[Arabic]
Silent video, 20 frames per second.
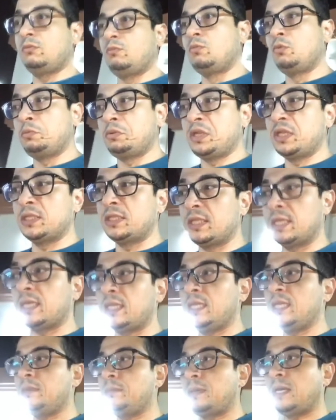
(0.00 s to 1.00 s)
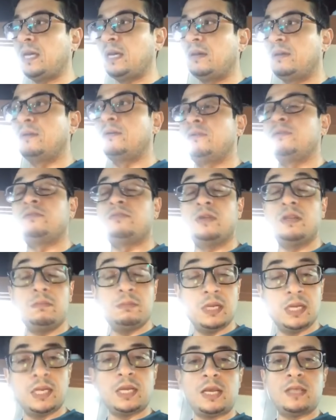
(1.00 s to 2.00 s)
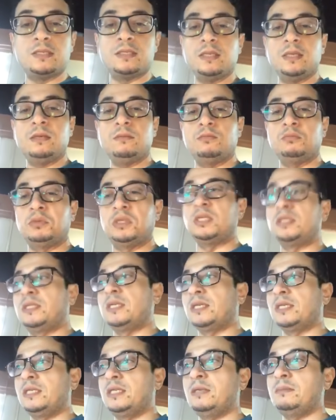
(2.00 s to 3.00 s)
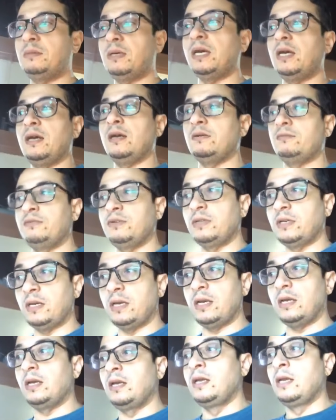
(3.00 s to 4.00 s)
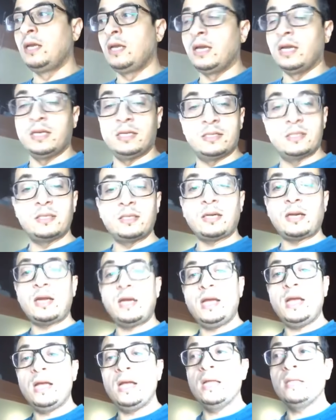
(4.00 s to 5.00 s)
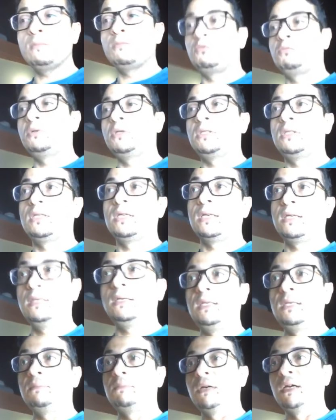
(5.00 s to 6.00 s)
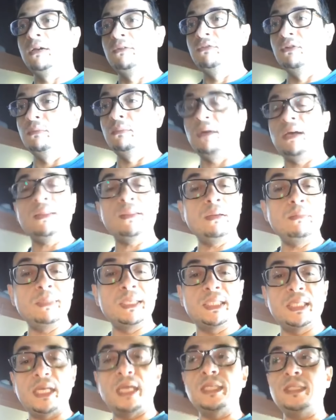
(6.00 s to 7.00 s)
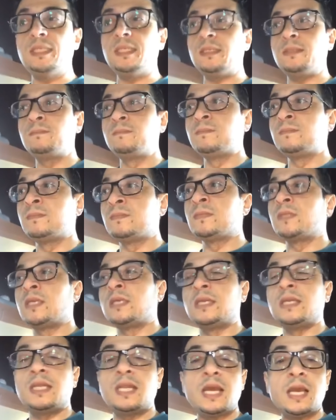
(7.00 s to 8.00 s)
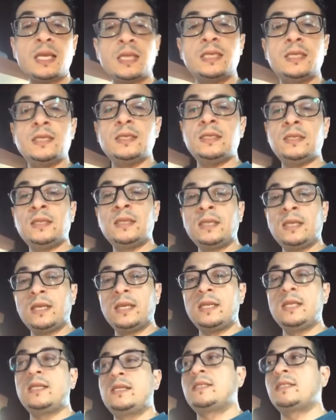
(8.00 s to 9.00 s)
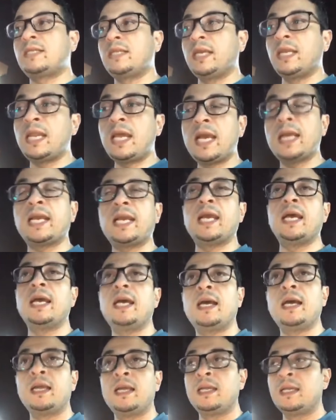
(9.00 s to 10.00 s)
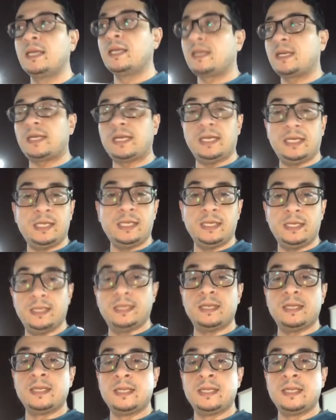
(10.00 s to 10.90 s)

ممكن تركيبها في المنازل ممكن تركيبها في الاستراحات ممكن تركيبها في بعض المتاجر لكن اللي استهلاكها قليل